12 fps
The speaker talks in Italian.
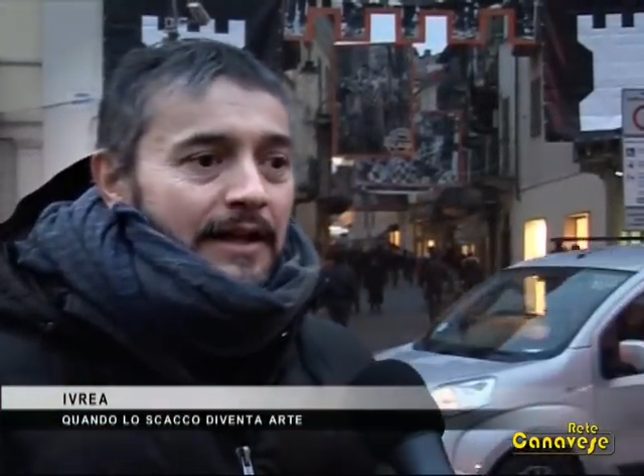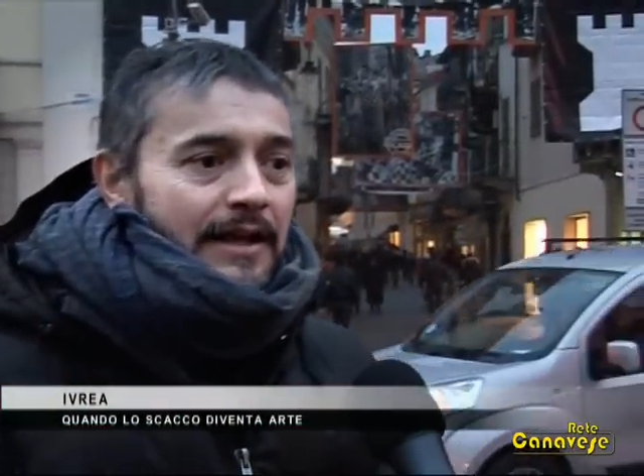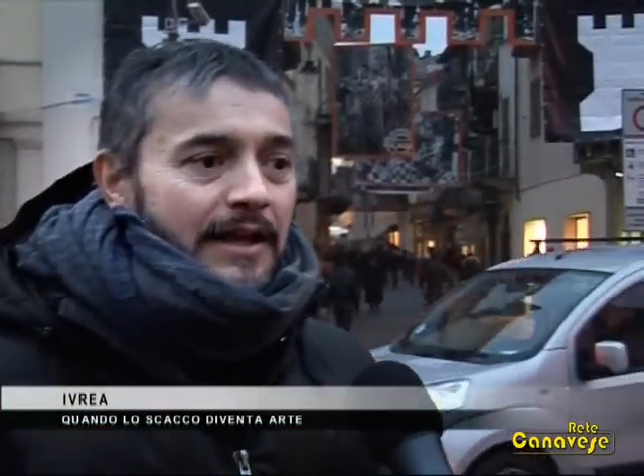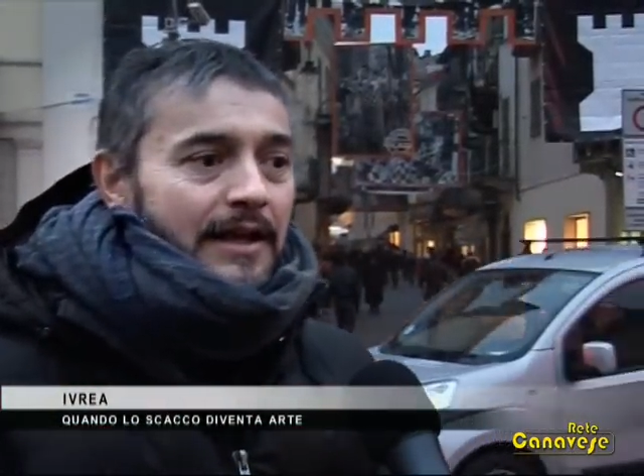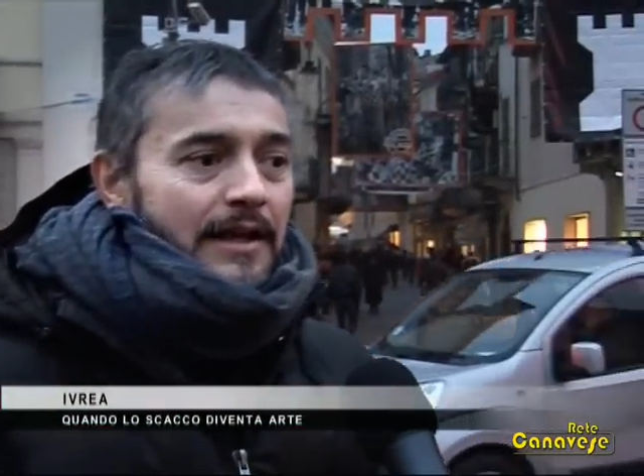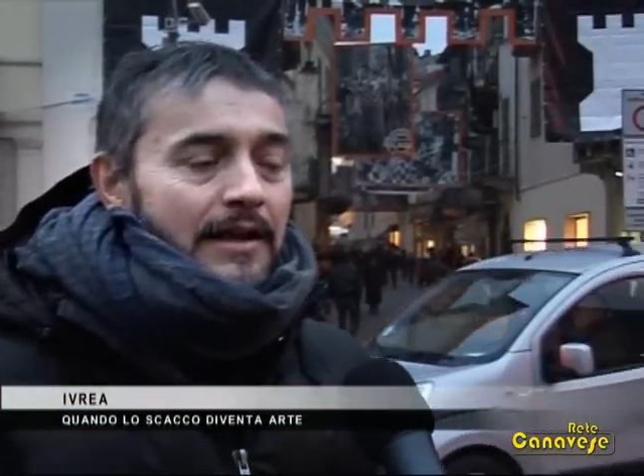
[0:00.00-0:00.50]

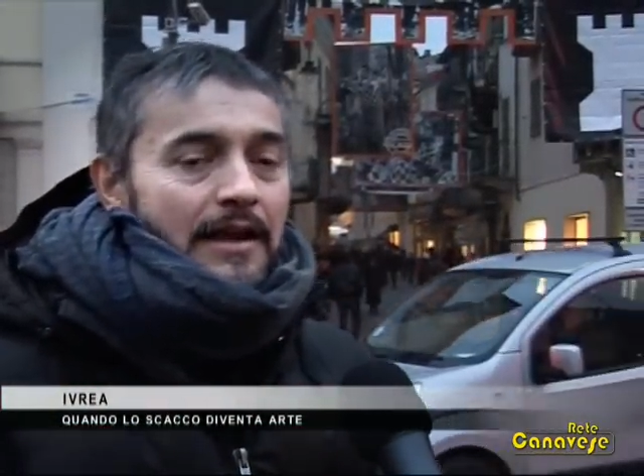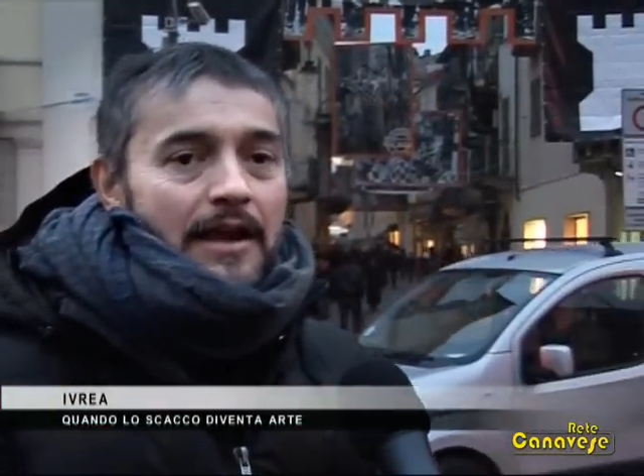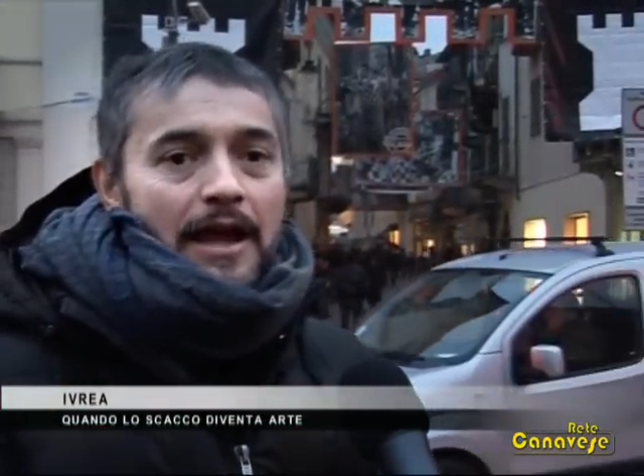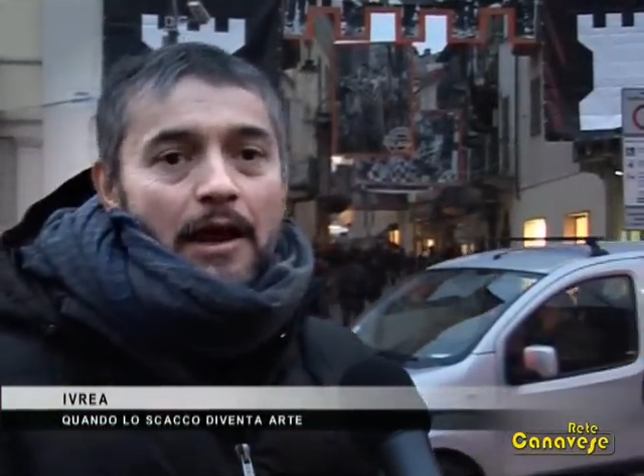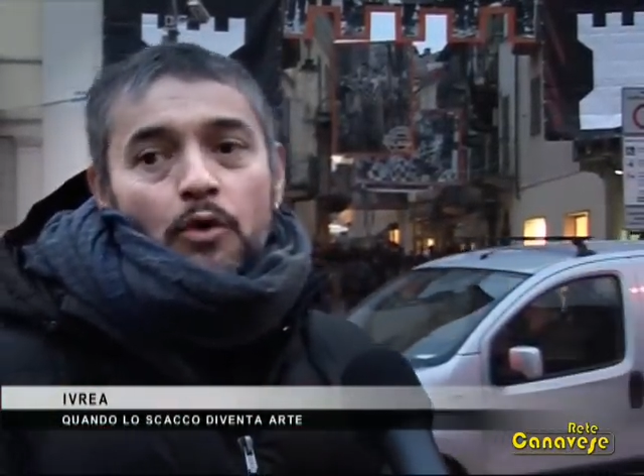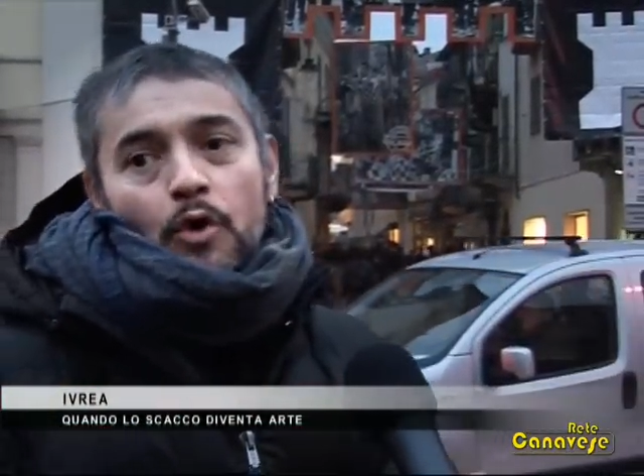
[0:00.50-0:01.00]

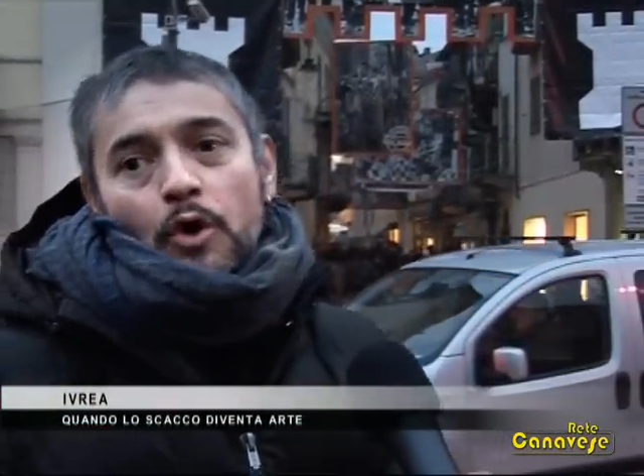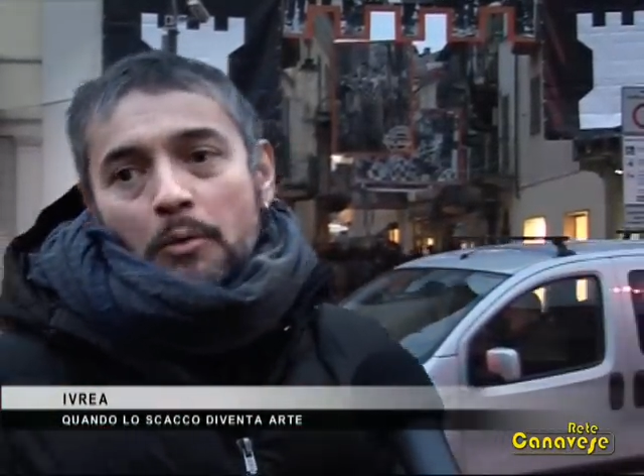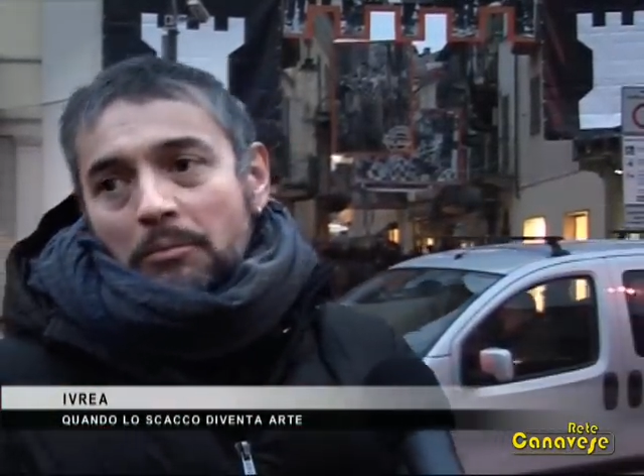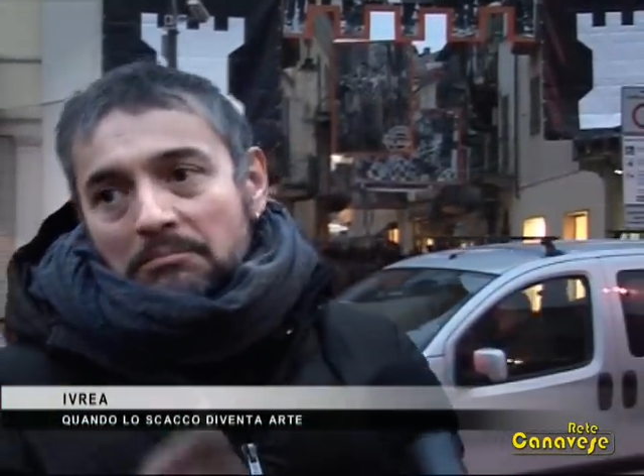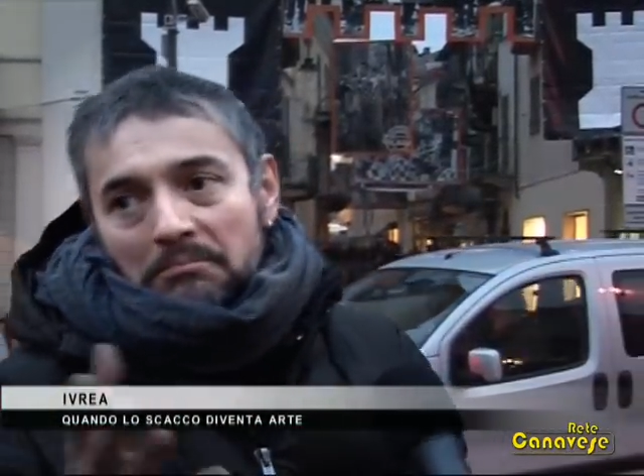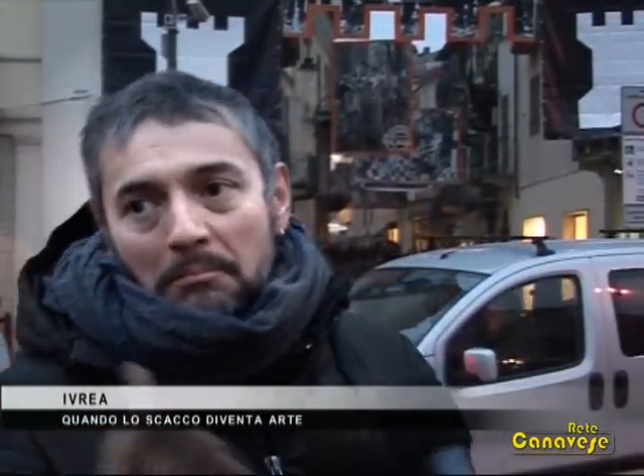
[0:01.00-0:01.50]
Eh, ha un
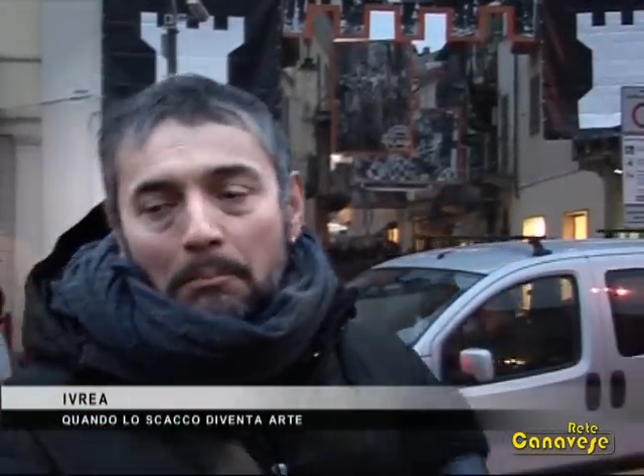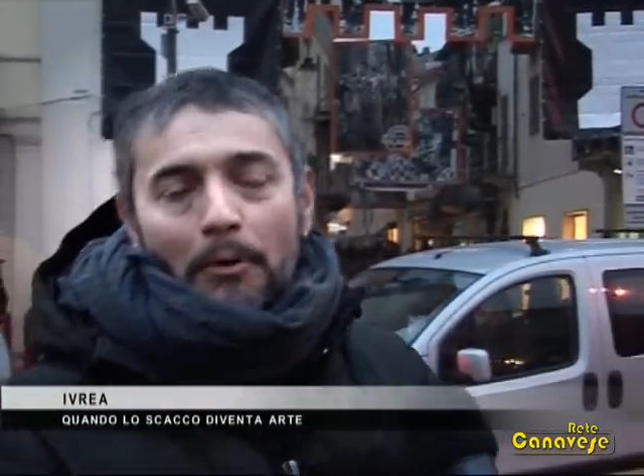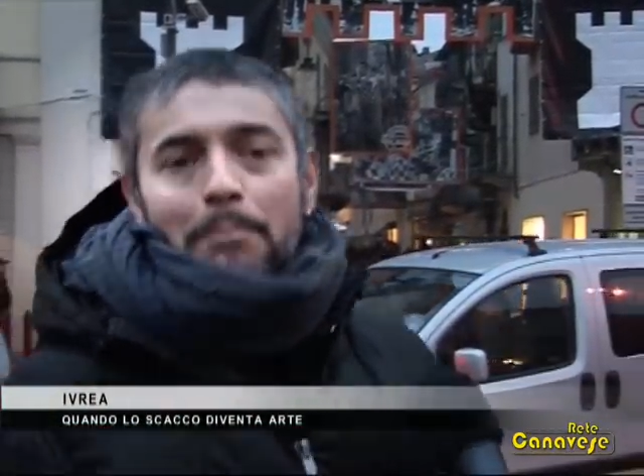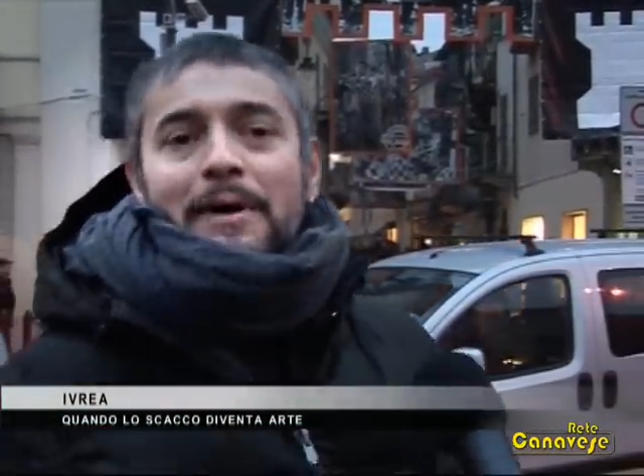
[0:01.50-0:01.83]
ruolo un po'